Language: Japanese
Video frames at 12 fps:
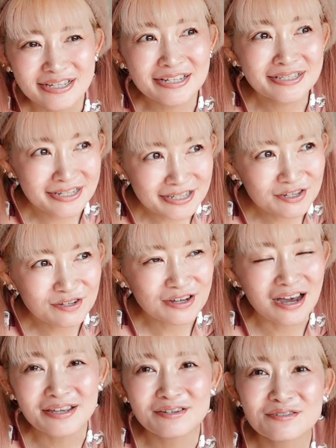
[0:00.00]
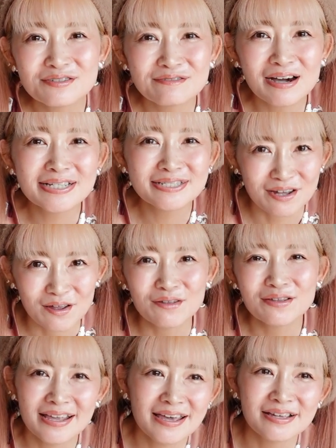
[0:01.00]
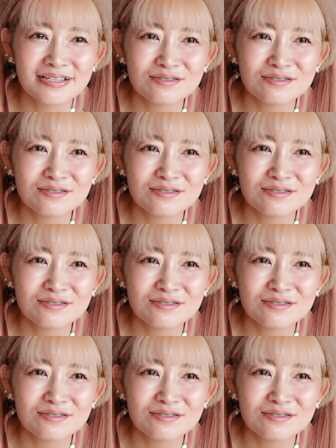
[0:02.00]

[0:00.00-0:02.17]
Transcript: 先日、秋冬ファッションで